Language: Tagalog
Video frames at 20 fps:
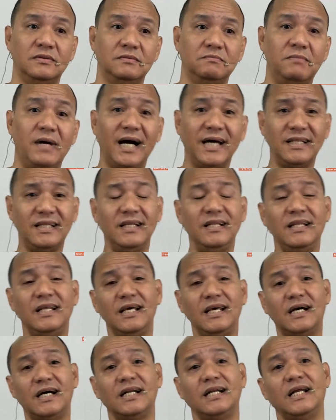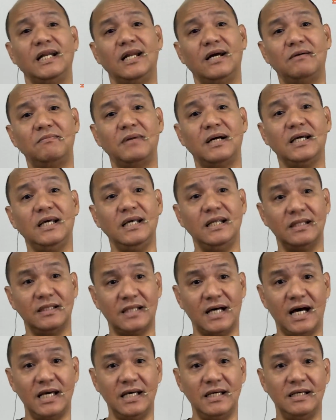Bakit hindi ka na lang
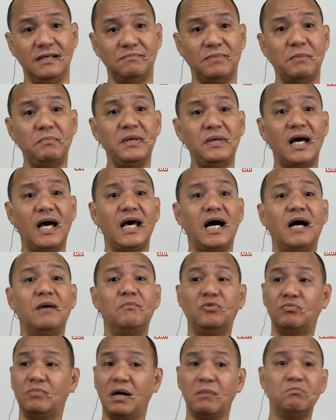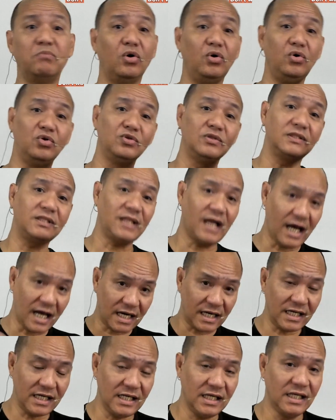maghintay? Pabiayaan mong
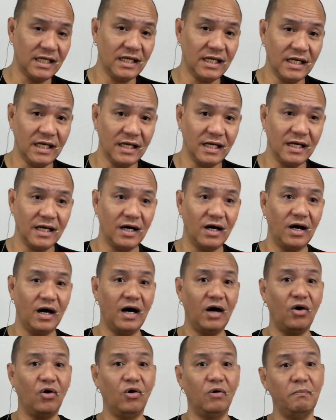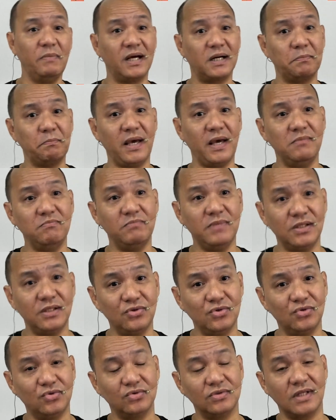mag-voluntary uh, overpayment
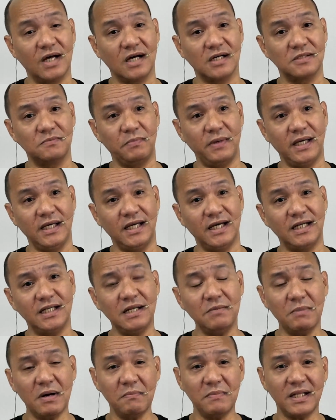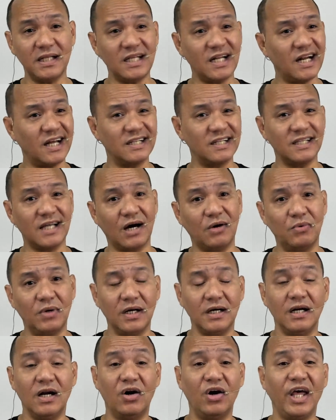yung taxpayer. Di ba may
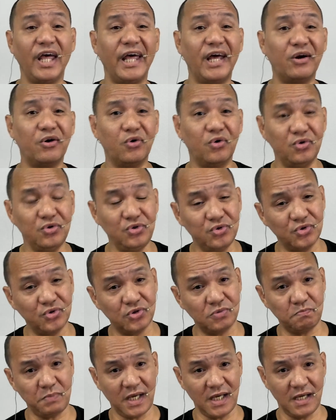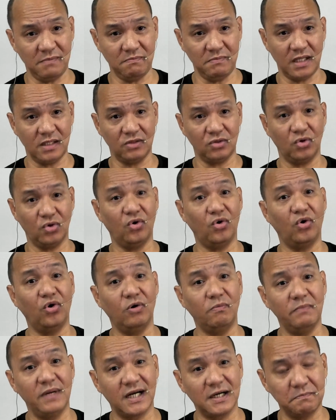tinatawag na erroneous payment o
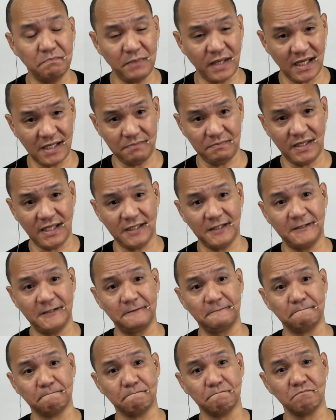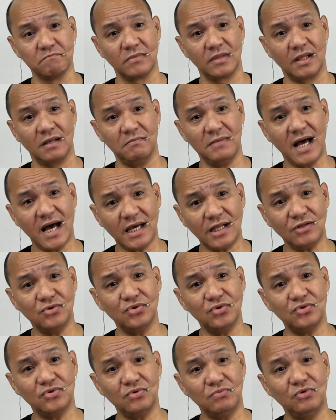overpayment? Bakit
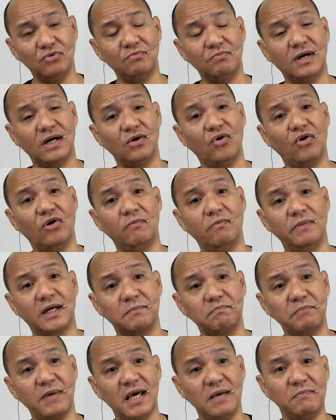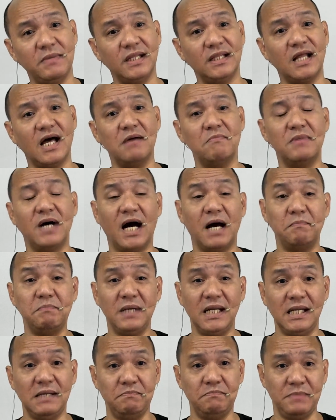gusto mong mag-overpayment ang mga
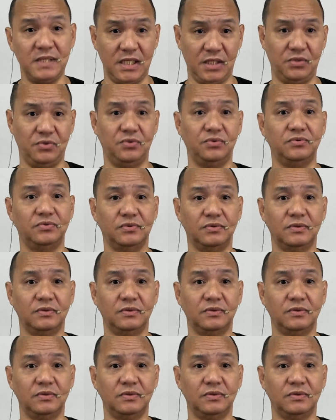Pilipino?